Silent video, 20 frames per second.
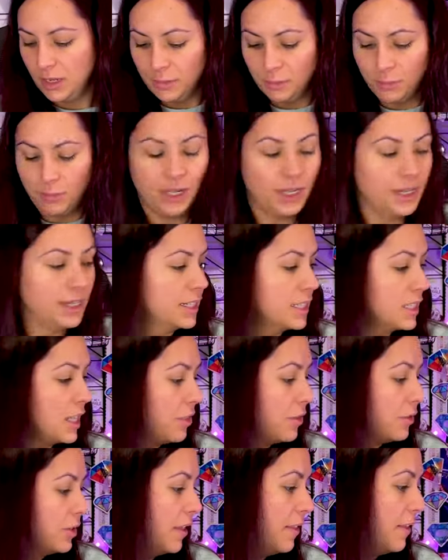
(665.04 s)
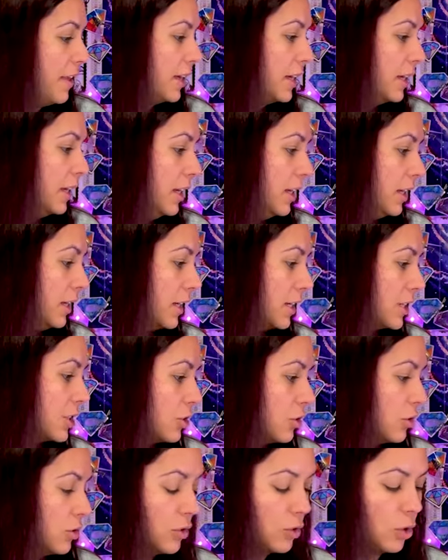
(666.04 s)
Vale, en esta zona de aquí, que
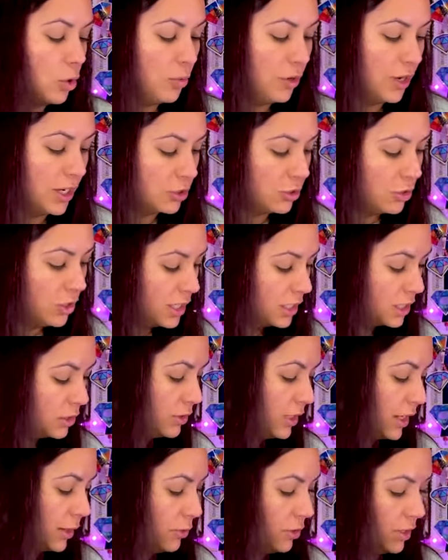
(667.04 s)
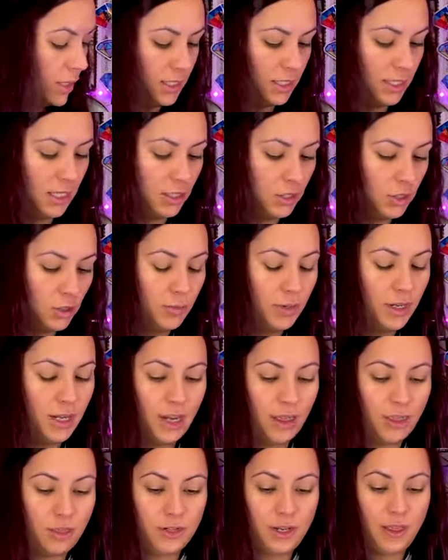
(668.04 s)
son como las hojas de un árbol que están sombra en
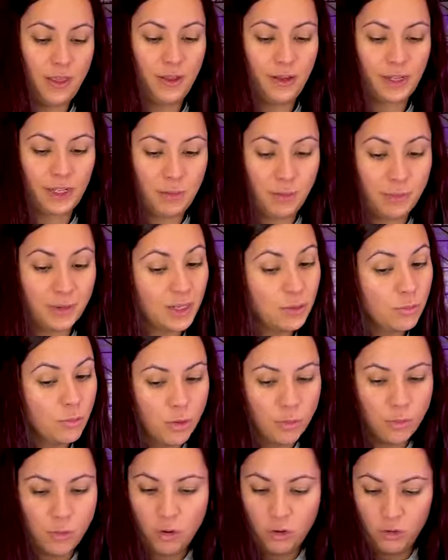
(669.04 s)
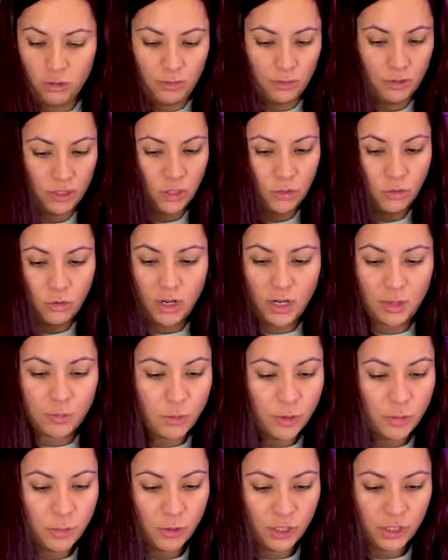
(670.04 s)
la zona de arriba. Vienen muy pocos, vamos a colocar
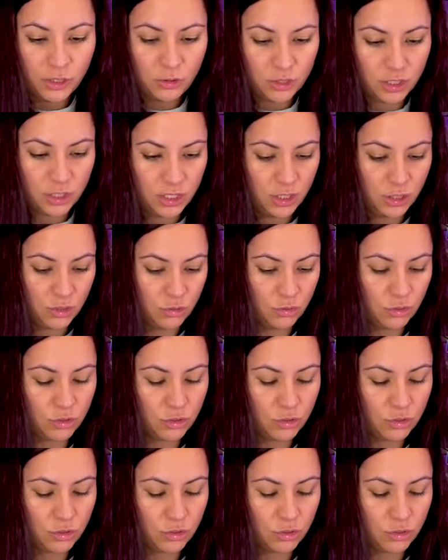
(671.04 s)
muy poquitos de estos.